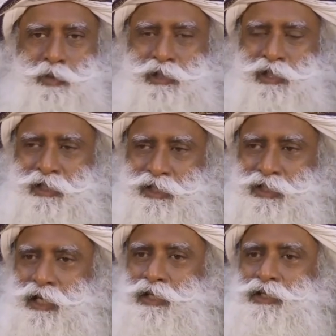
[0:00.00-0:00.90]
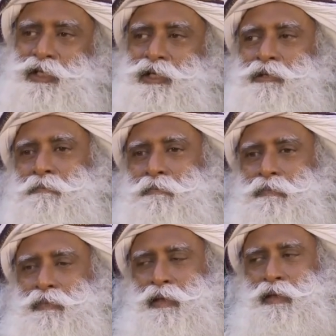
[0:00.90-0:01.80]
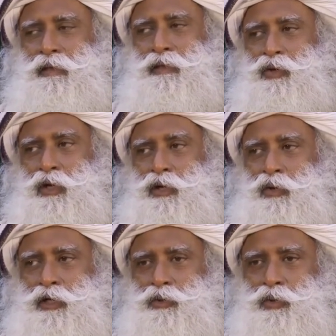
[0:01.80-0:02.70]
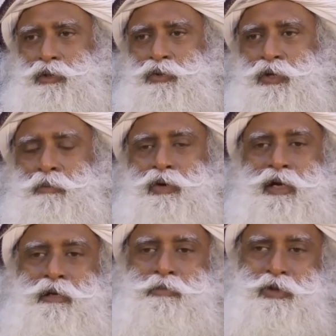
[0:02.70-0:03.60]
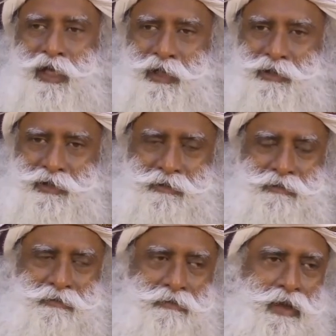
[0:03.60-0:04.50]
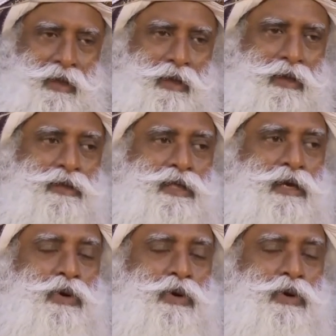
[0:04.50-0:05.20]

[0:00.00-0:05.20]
особенно когда дело касается Индии, сделать это можно только с помощью демократического процесса.